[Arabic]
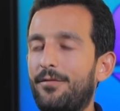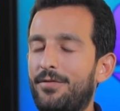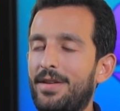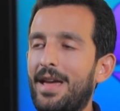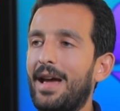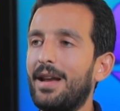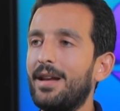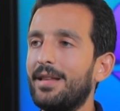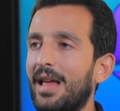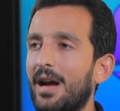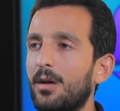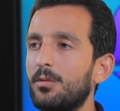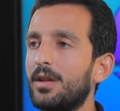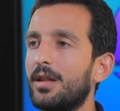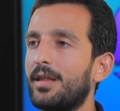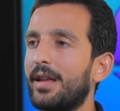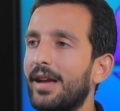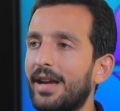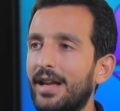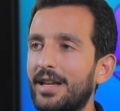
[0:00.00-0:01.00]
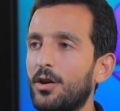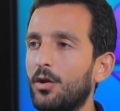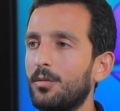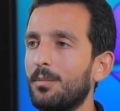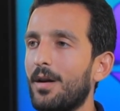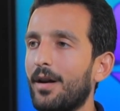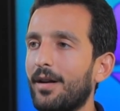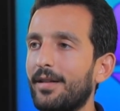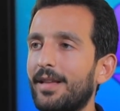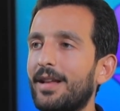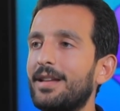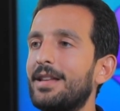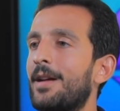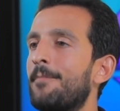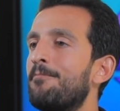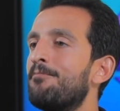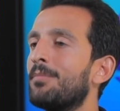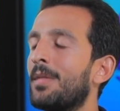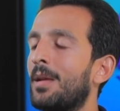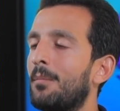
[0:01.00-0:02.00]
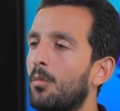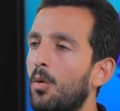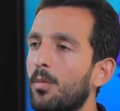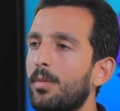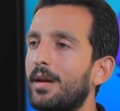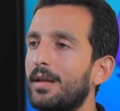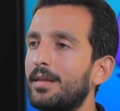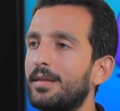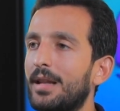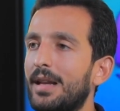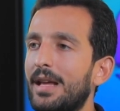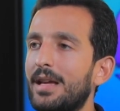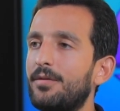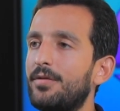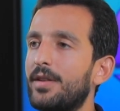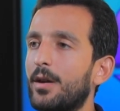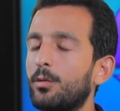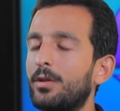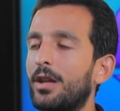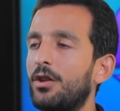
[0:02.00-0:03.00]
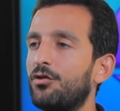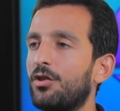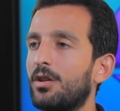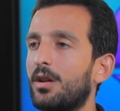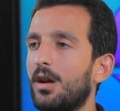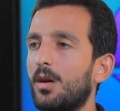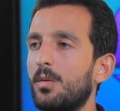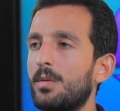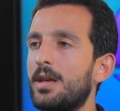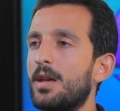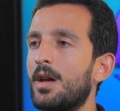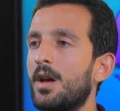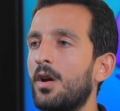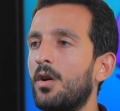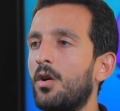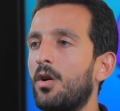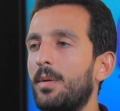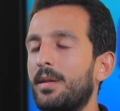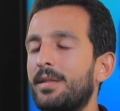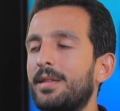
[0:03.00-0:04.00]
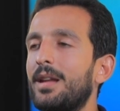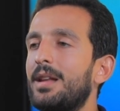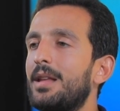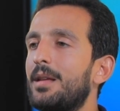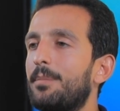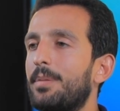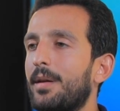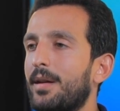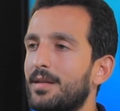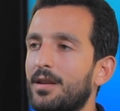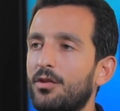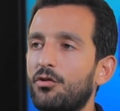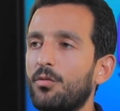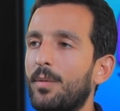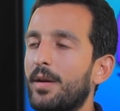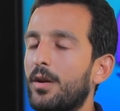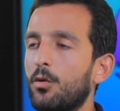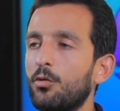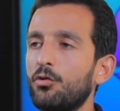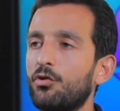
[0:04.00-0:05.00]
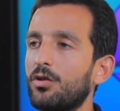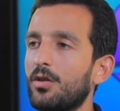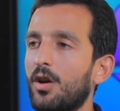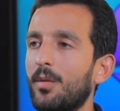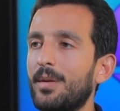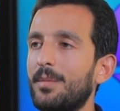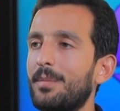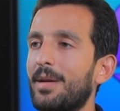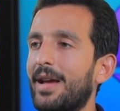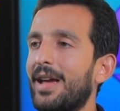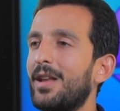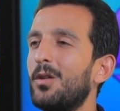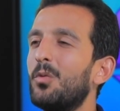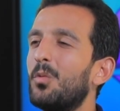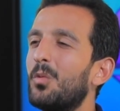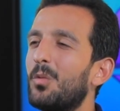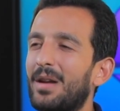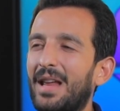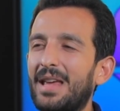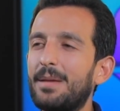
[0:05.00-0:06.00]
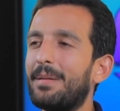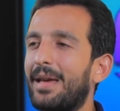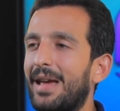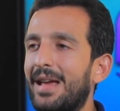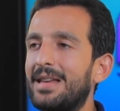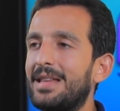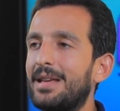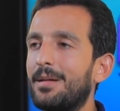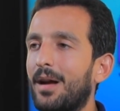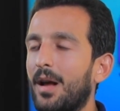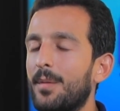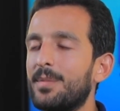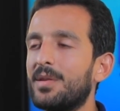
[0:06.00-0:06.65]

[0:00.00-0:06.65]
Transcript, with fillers: في حاله عوده ريجليون مره ثانيه ممكن تلاقي فيه روتيشن قوي وبالتالي بيريزيتش ما يكونش ضامن مكانه ولعيب غالي